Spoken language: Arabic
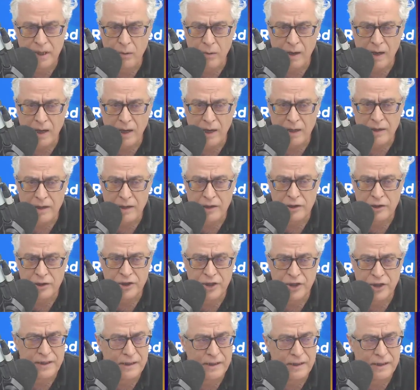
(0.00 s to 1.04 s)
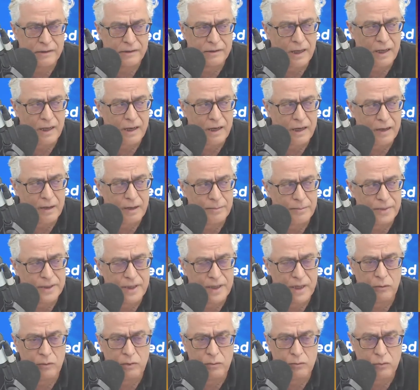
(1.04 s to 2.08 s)
وعلى الجاليات العربية
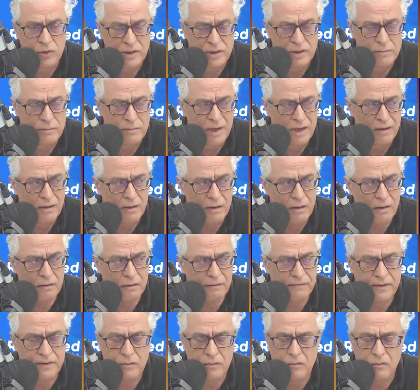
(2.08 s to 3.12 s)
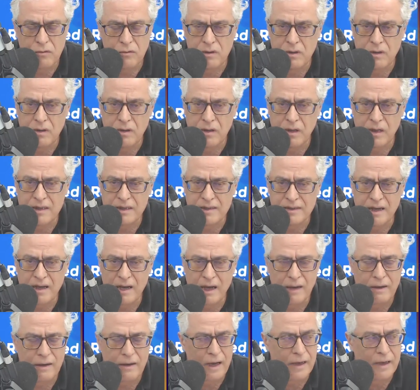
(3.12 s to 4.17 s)
والمسلمة في كل أصقاع
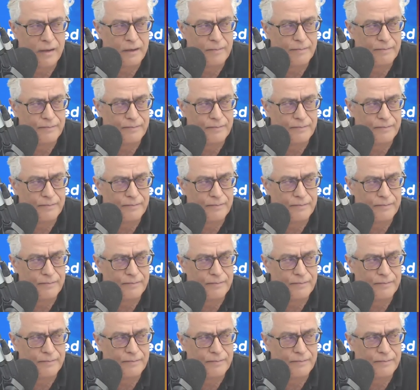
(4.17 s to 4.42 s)
العالم